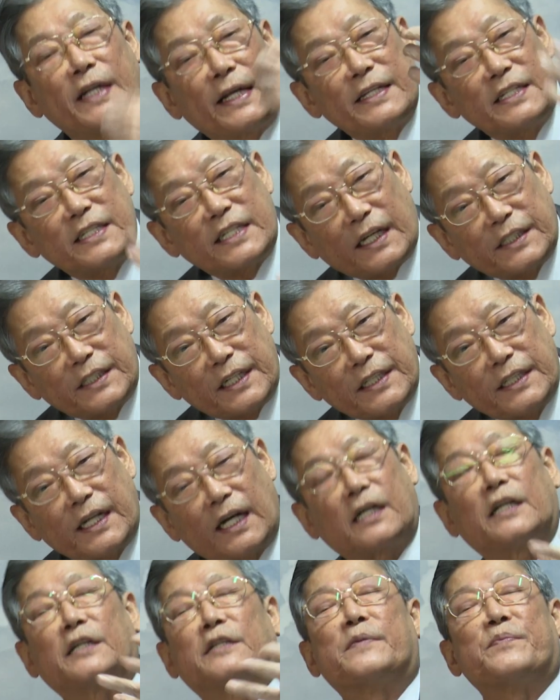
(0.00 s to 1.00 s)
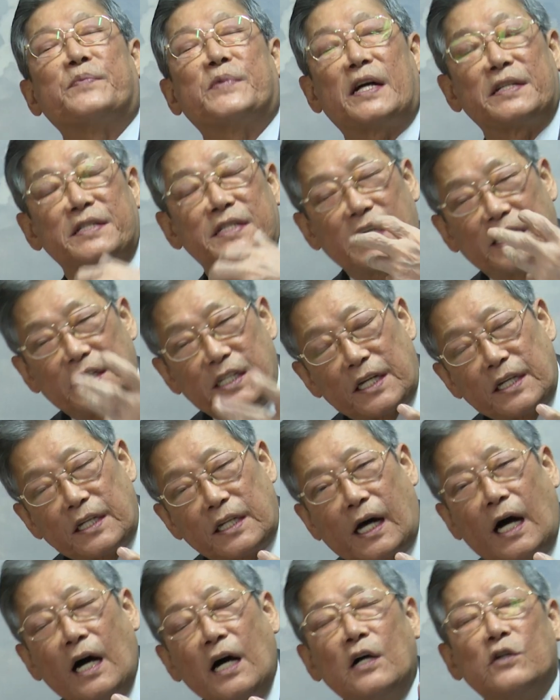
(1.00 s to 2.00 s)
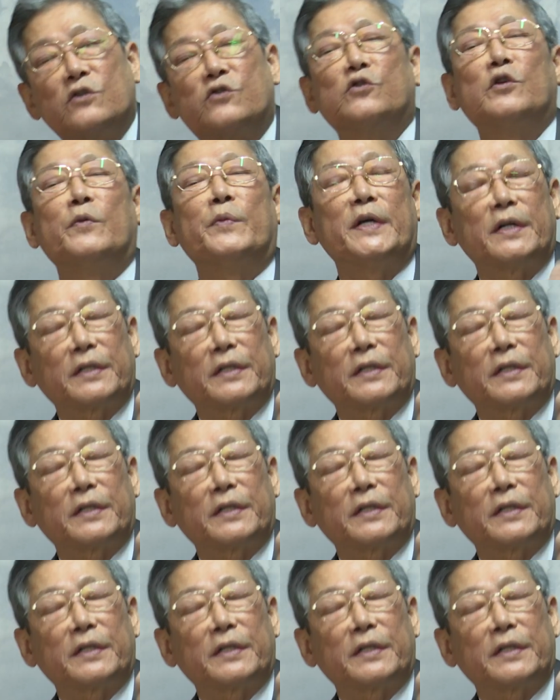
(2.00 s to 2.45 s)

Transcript: 난 자들이다. 거듭난 자들이다. 주님의